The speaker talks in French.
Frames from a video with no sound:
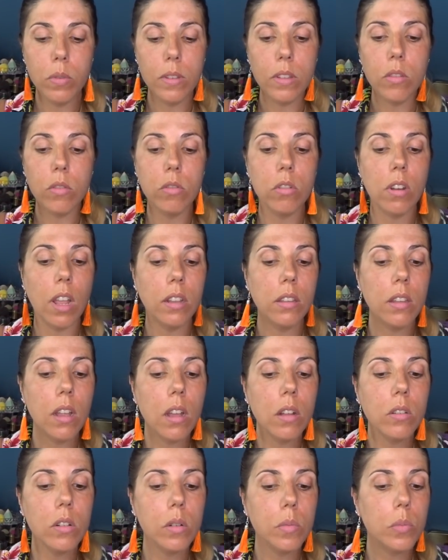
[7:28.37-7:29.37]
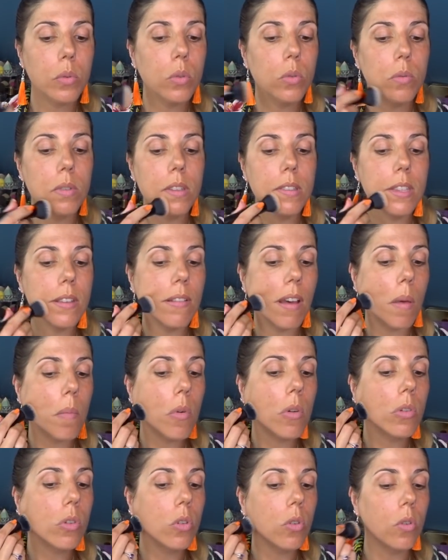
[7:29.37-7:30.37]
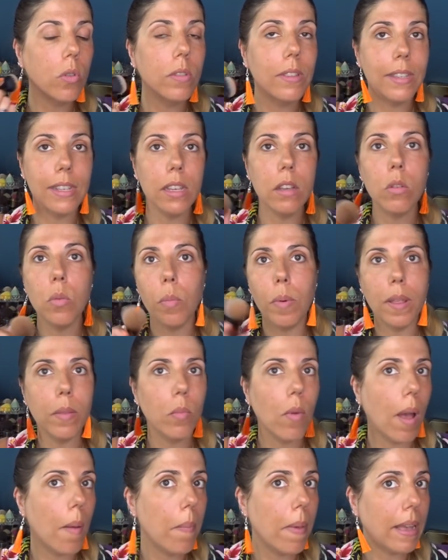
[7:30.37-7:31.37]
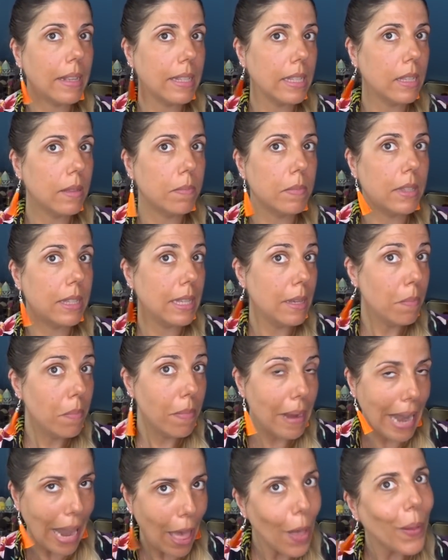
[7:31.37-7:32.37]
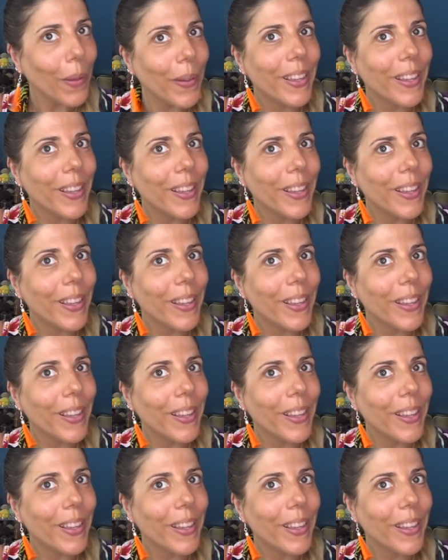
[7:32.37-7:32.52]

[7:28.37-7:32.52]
C'est ce que j'adore dans le produit, c'est vraiment que c'est complètement imperceptible.